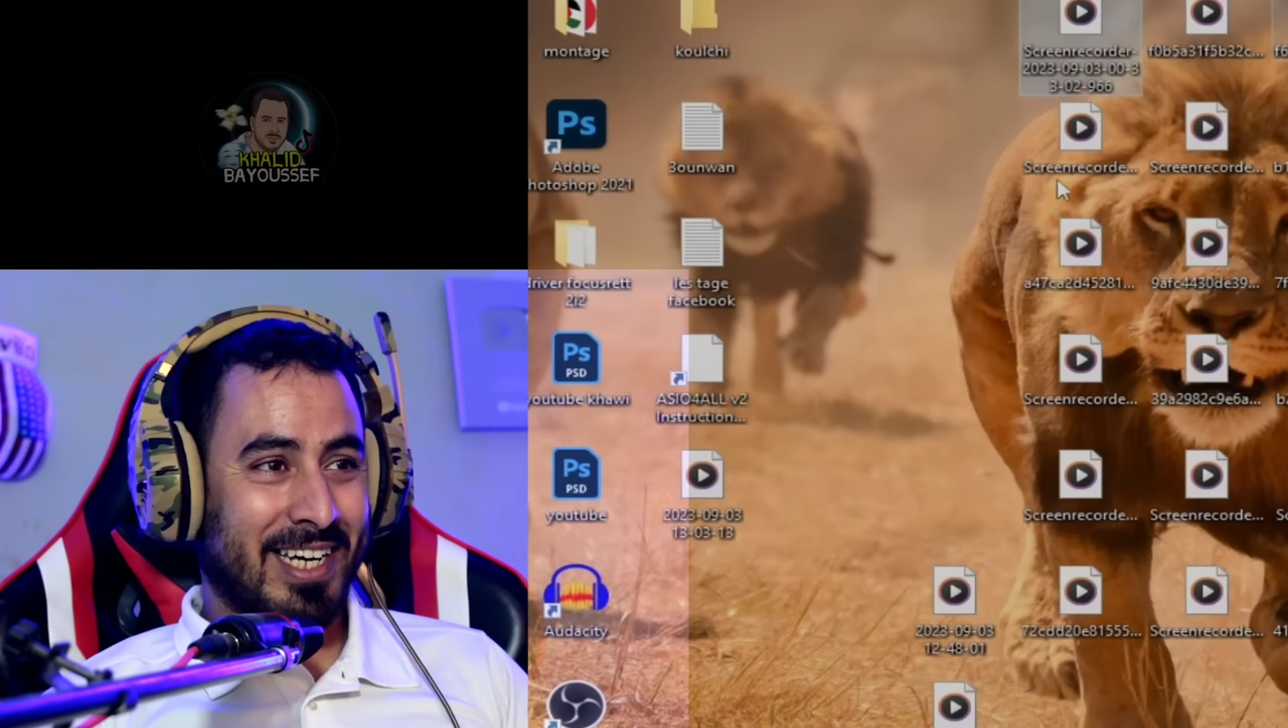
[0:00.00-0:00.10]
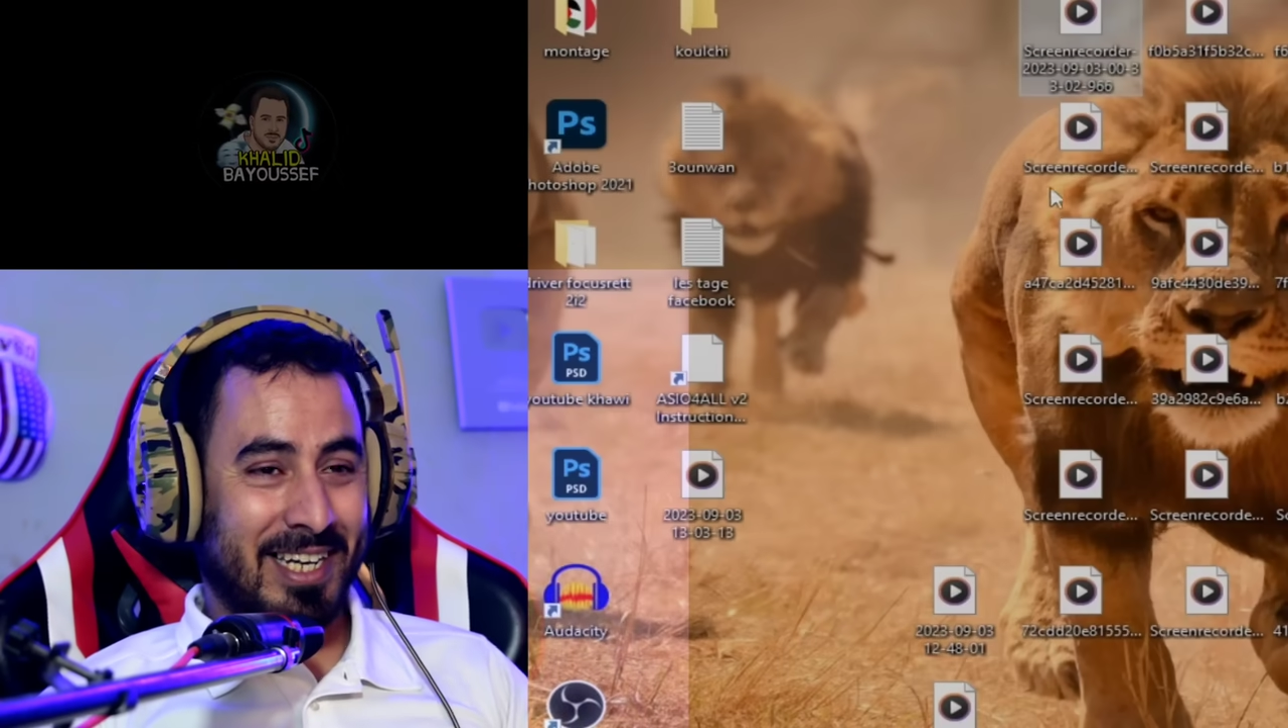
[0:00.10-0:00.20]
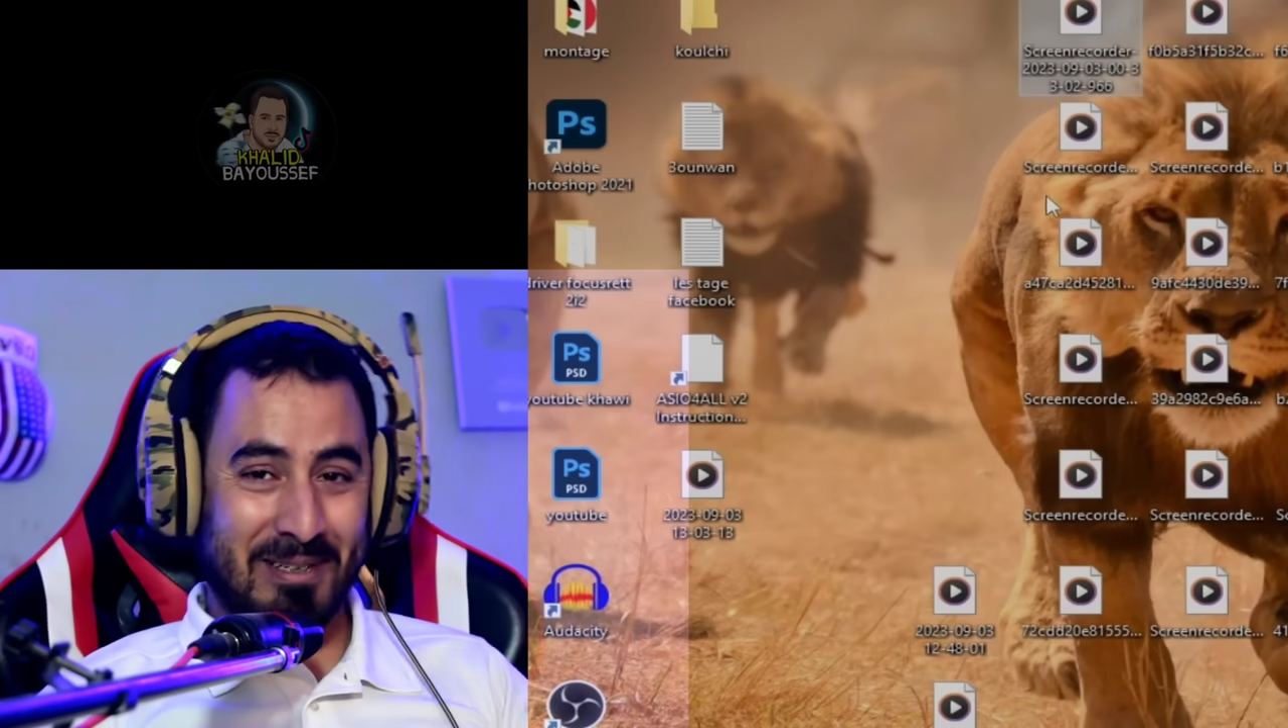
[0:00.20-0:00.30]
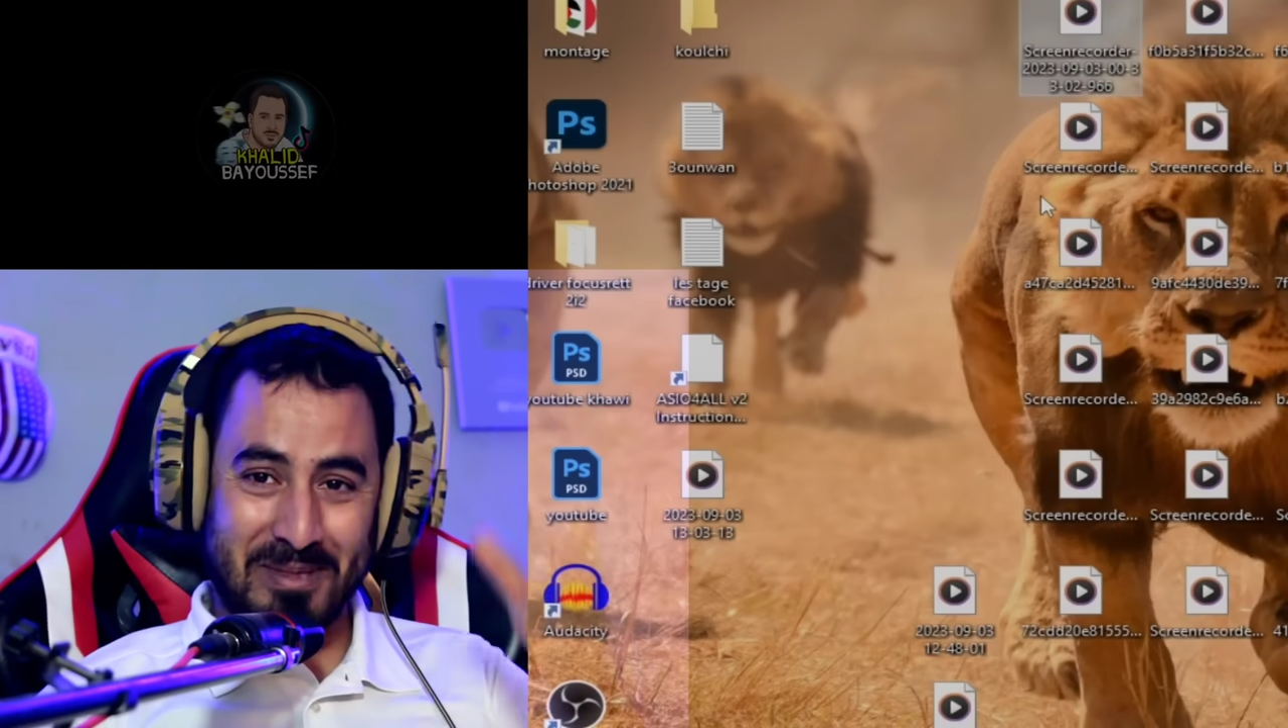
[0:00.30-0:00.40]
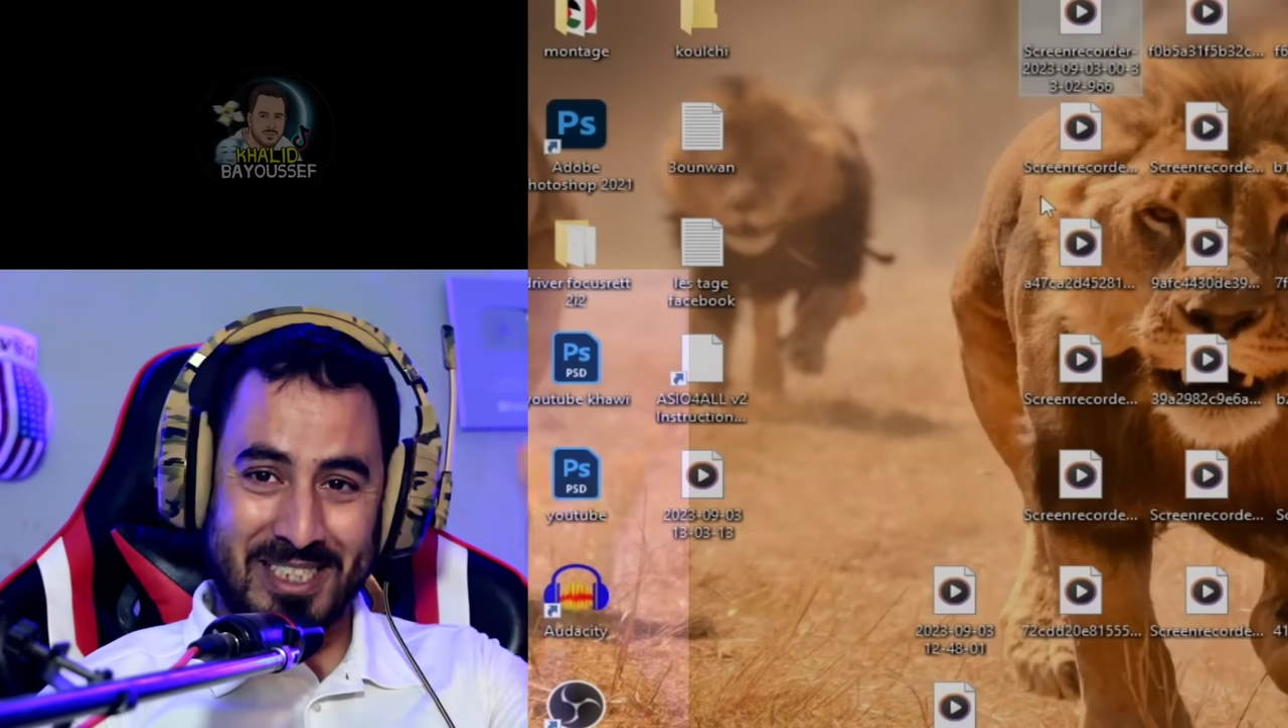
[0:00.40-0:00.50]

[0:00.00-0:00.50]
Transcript: الكريم